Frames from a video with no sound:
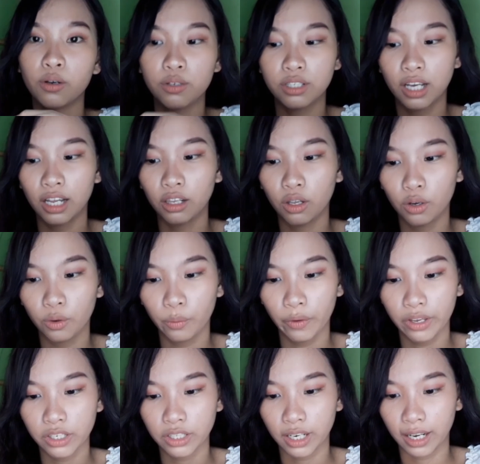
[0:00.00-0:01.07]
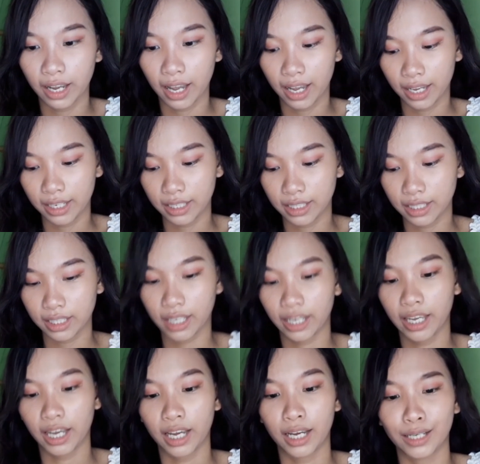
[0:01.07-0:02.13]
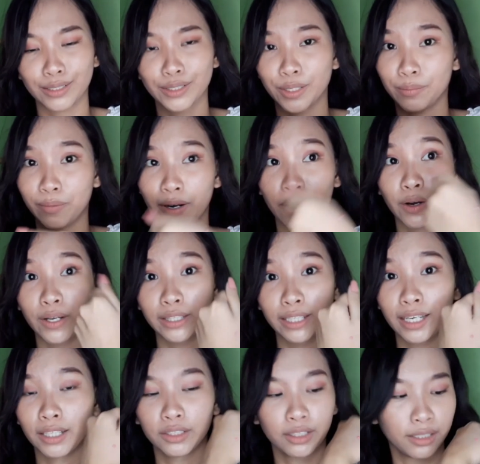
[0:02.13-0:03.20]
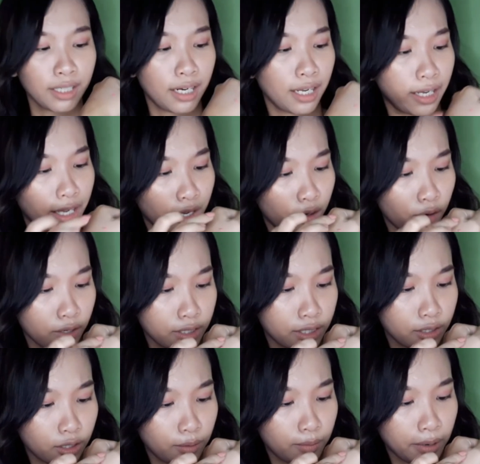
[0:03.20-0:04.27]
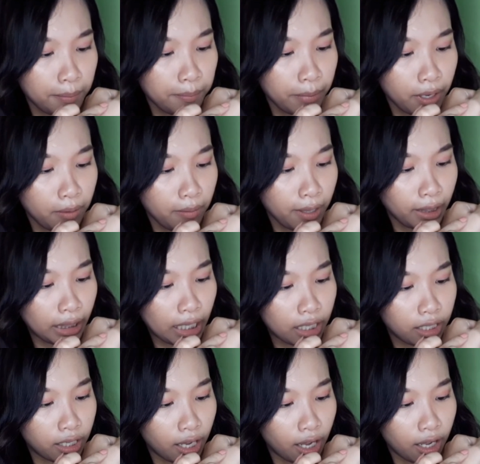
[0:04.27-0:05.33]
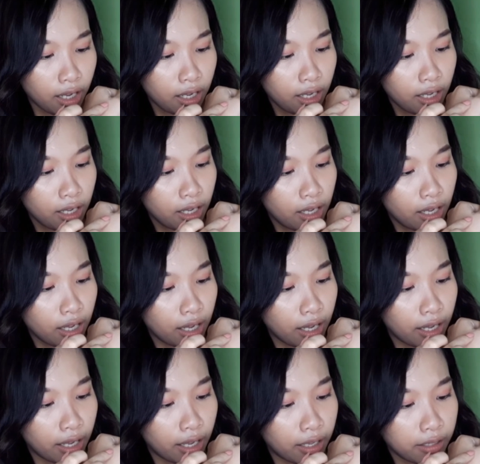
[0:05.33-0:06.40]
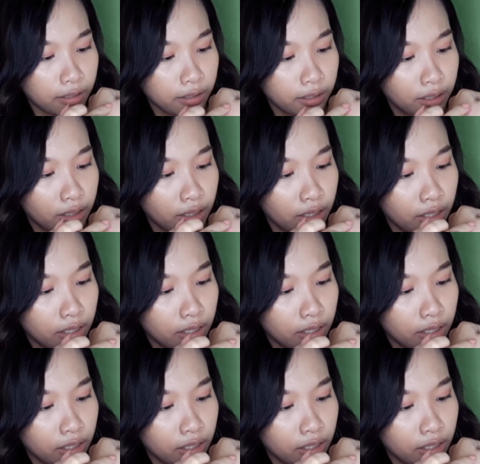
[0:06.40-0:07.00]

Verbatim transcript: goes a long way siya guys. Kaya sobrang konti lang nang nilagay ko kasi sobrang pigmented niya. Ayan.